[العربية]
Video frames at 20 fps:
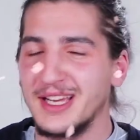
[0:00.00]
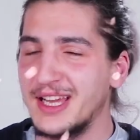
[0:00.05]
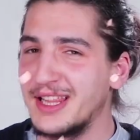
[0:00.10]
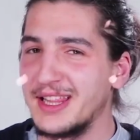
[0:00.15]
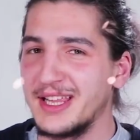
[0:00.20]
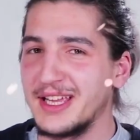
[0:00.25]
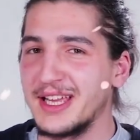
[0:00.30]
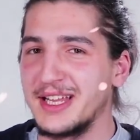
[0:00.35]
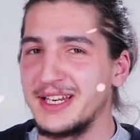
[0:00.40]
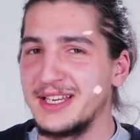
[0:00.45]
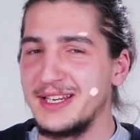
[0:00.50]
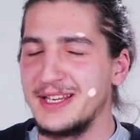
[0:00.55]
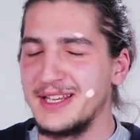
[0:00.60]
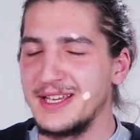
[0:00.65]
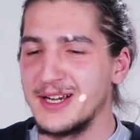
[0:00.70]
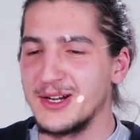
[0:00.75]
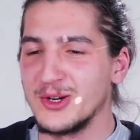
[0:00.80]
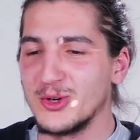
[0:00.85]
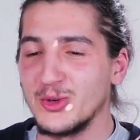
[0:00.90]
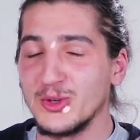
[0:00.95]
الله يخلي لي
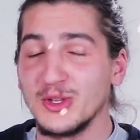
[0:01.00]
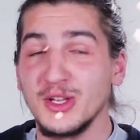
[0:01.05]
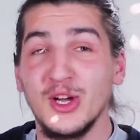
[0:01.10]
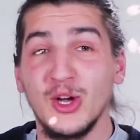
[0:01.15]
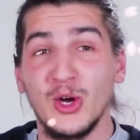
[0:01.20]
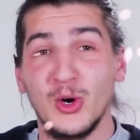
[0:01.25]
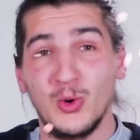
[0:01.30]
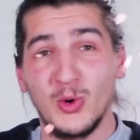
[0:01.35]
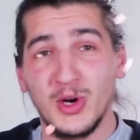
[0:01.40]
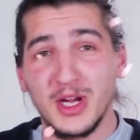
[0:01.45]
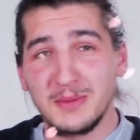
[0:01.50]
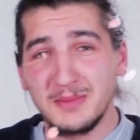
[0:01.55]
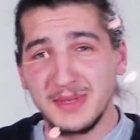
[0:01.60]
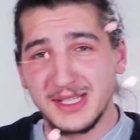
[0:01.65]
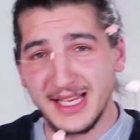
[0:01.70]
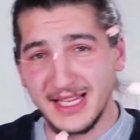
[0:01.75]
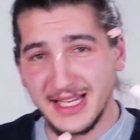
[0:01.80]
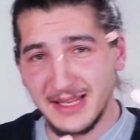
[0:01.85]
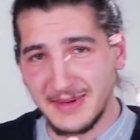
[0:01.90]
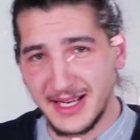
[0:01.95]
اياكم وهيك
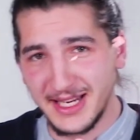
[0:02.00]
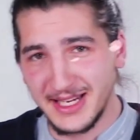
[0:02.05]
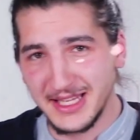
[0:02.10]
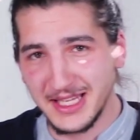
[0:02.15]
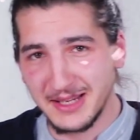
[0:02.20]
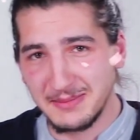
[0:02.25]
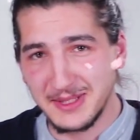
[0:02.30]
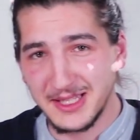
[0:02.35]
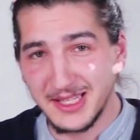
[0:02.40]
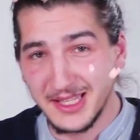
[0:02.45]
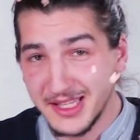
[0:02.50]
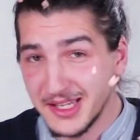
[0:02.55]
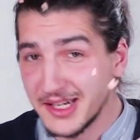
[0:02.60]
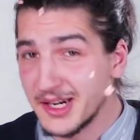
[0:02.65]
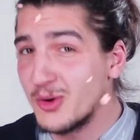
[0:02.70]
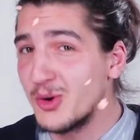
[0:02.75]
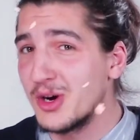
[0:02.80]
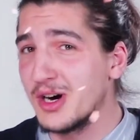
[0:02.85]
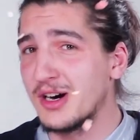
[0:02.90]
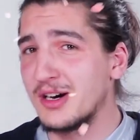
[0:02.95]
بيسلم علينا كثير
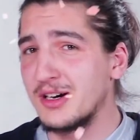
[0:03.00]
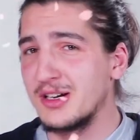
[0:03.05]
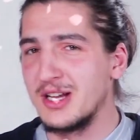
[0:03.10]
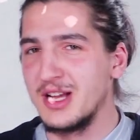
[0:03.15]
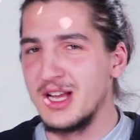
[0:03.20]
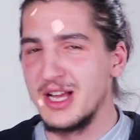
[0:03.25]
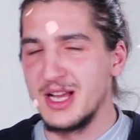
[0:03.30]
رواق